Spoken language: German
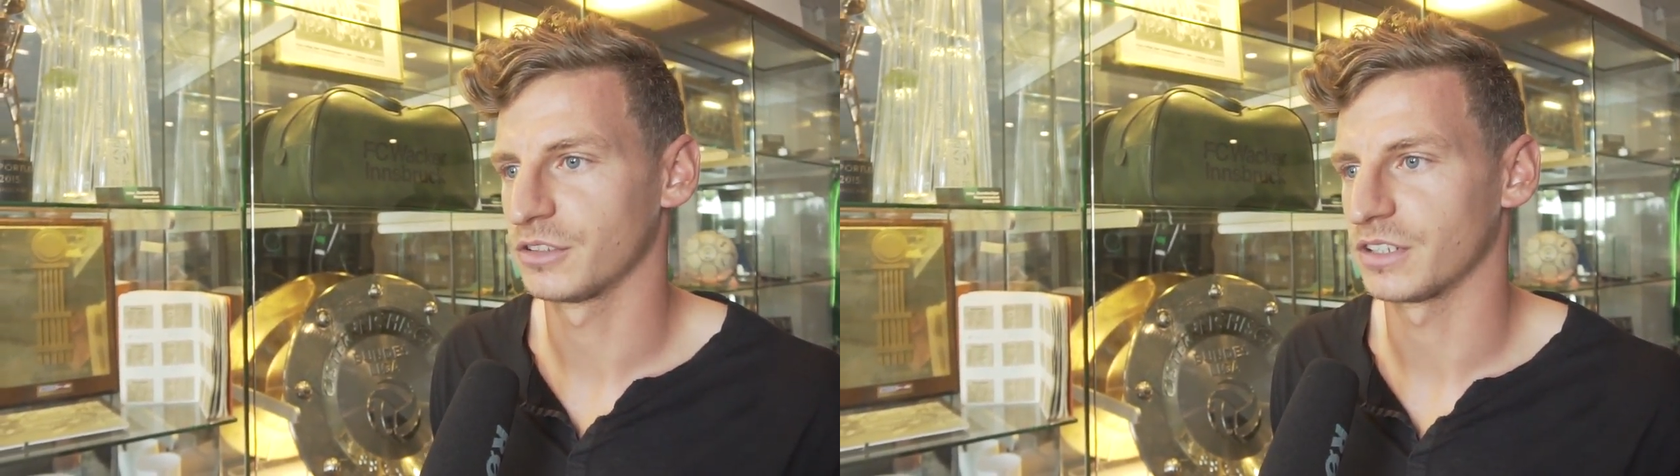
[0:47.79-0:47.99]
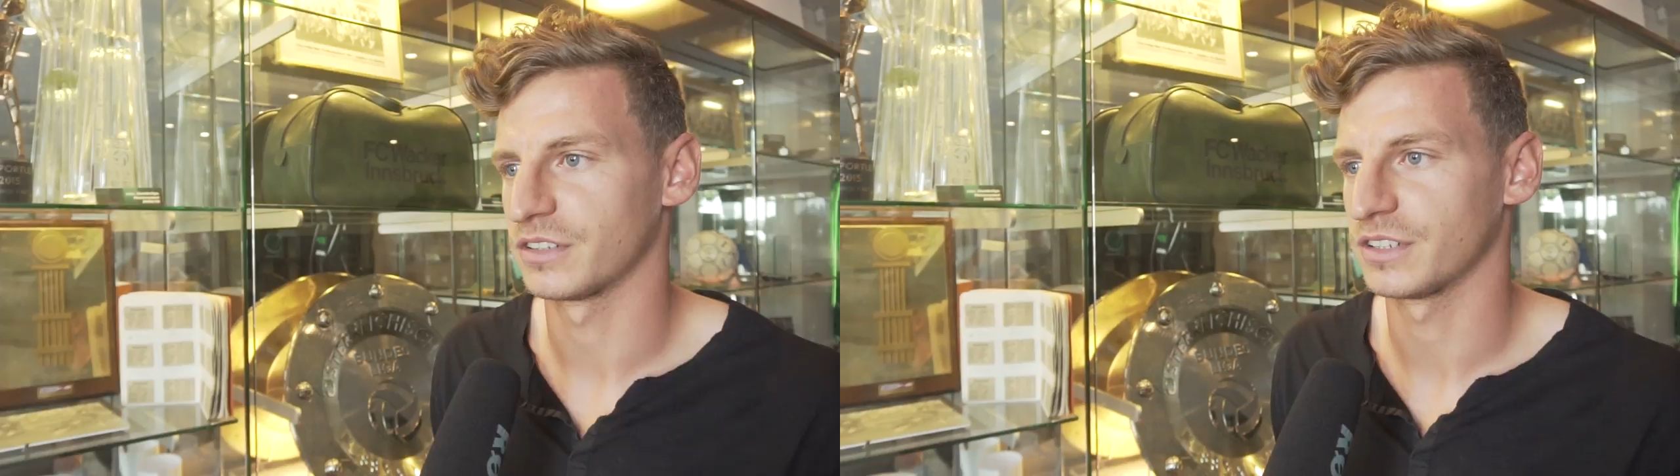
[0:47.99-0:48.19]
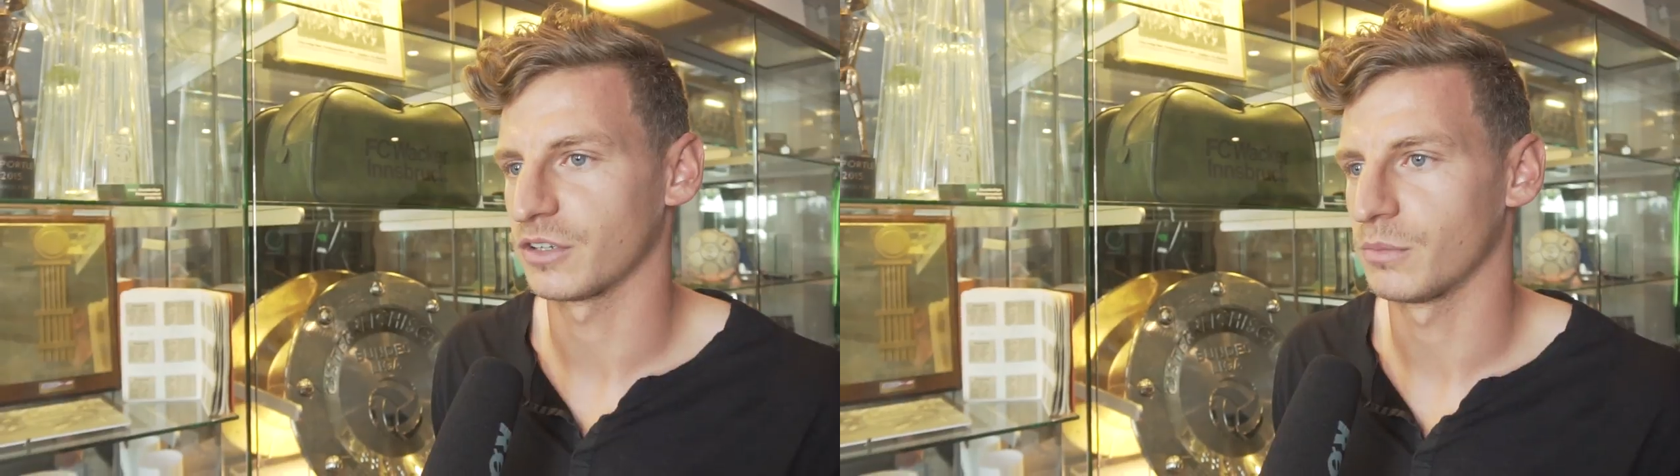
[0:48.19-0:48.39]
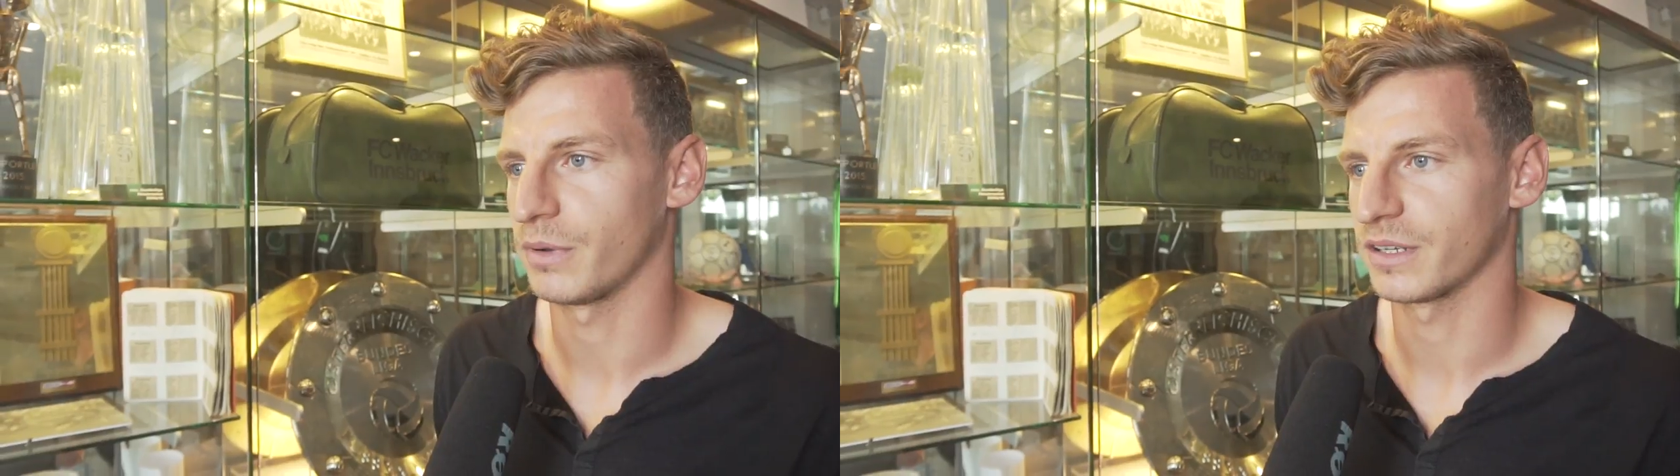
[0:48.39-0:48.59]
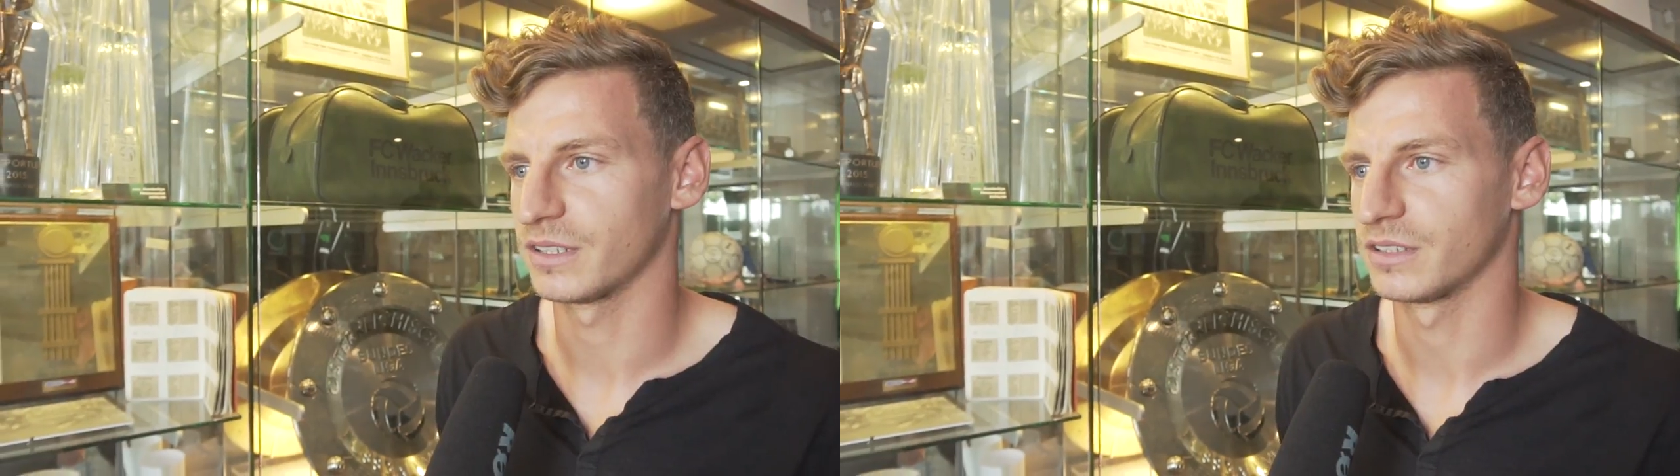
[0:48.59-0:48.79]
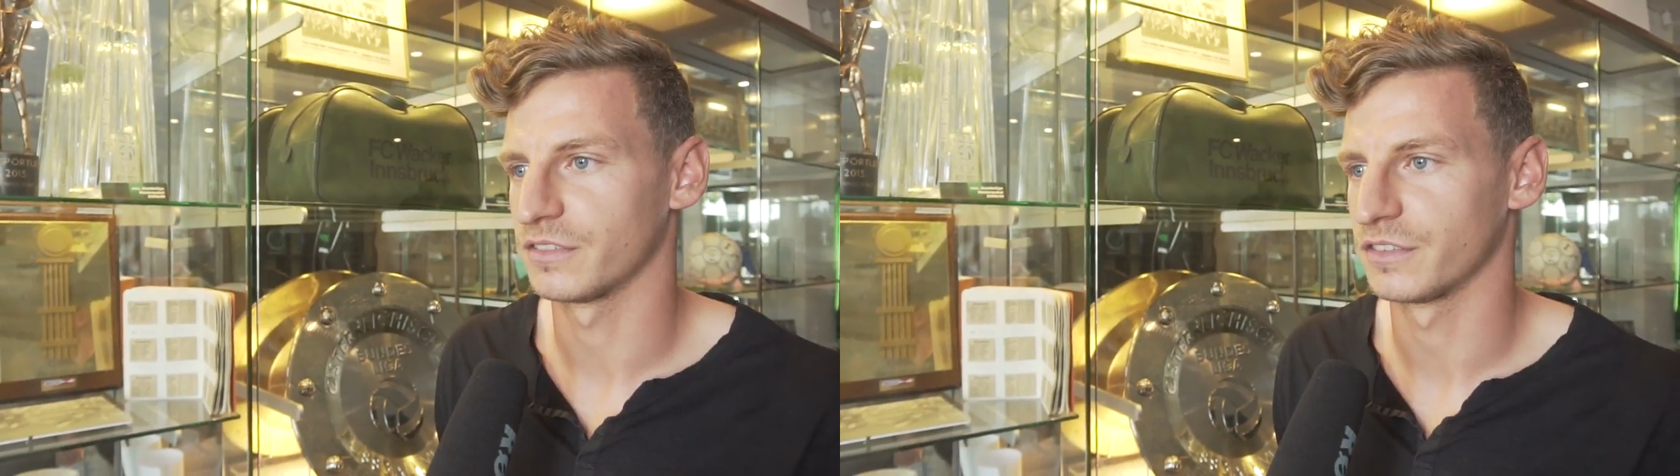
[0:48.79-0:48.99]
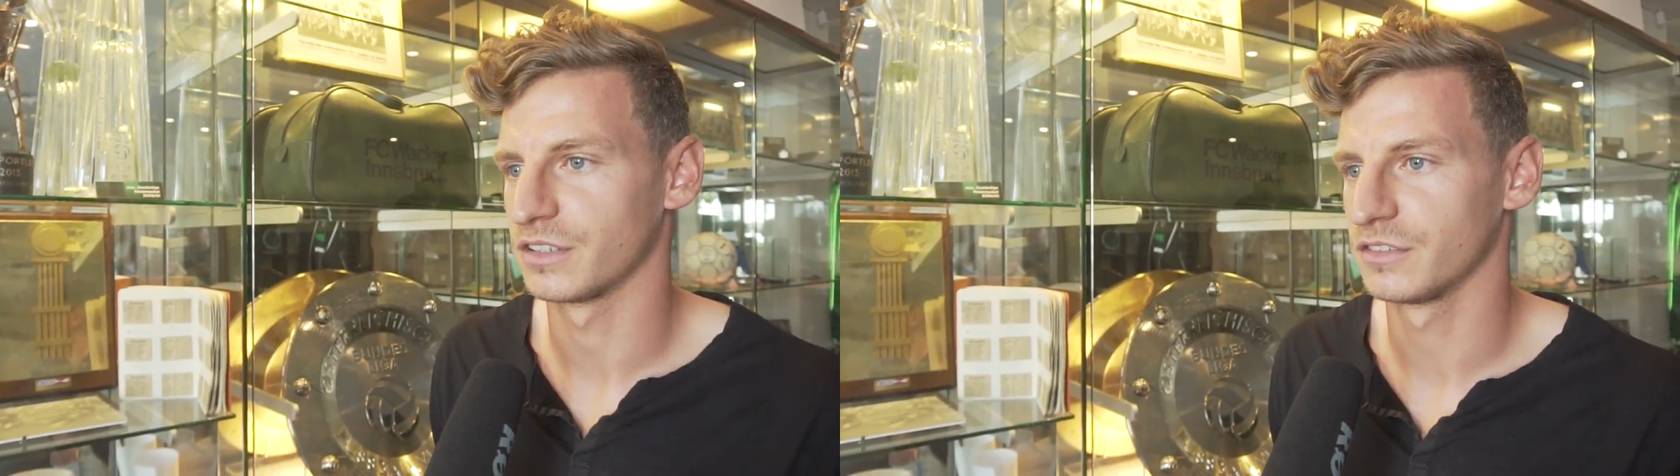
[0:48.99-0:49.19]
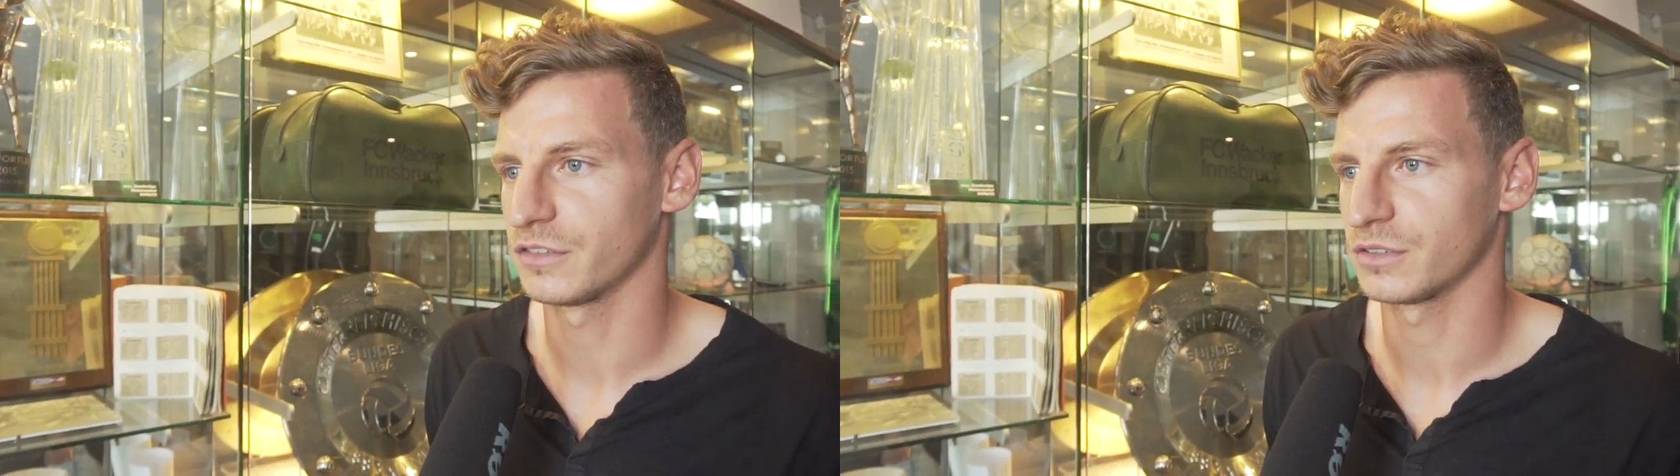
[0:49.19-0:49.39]
durch eine sehr kompakte
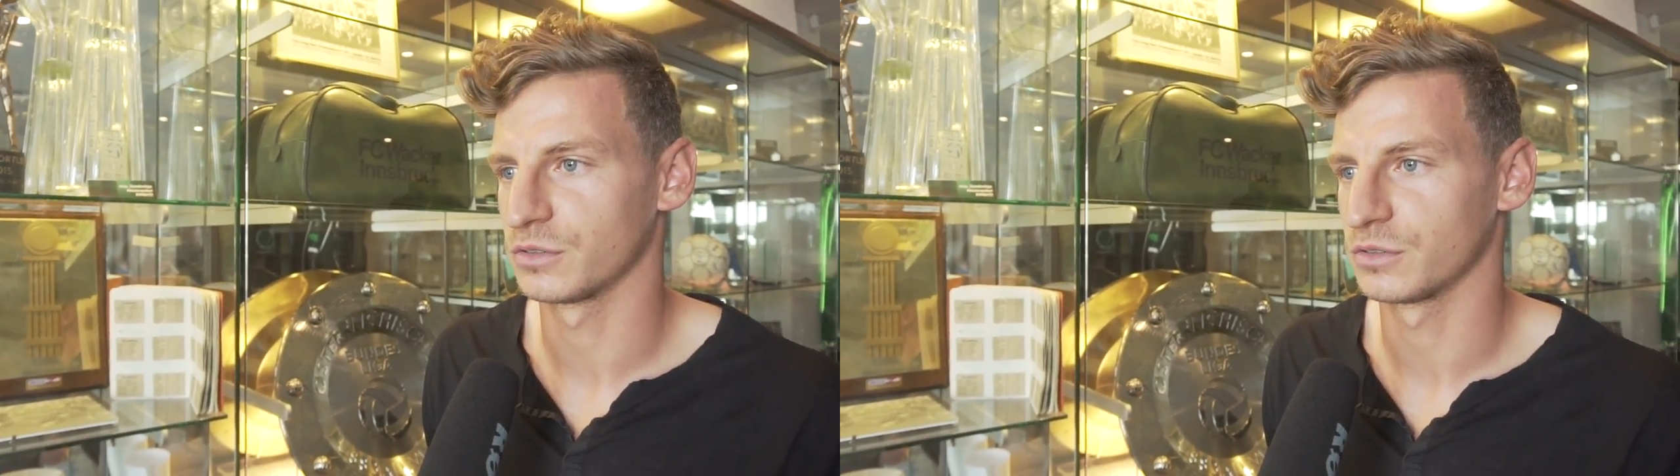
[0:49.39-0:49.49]
Defensive.